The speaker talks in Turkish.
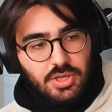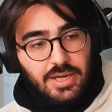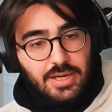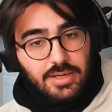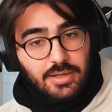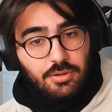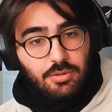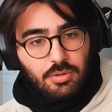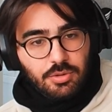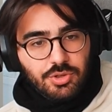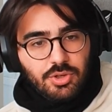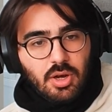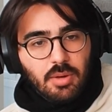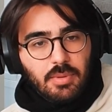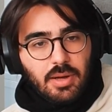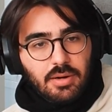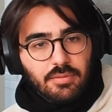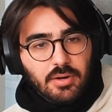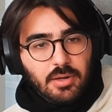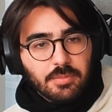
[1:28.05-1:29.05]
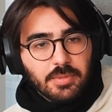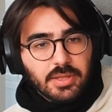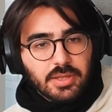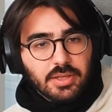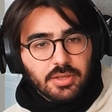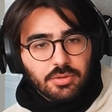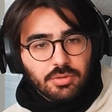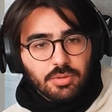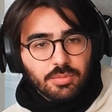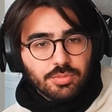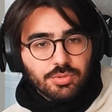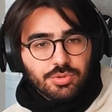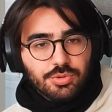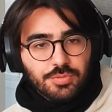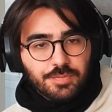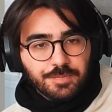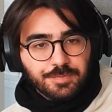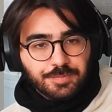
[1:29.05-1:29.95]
50 gün önce haber vermen gerekiyormuş.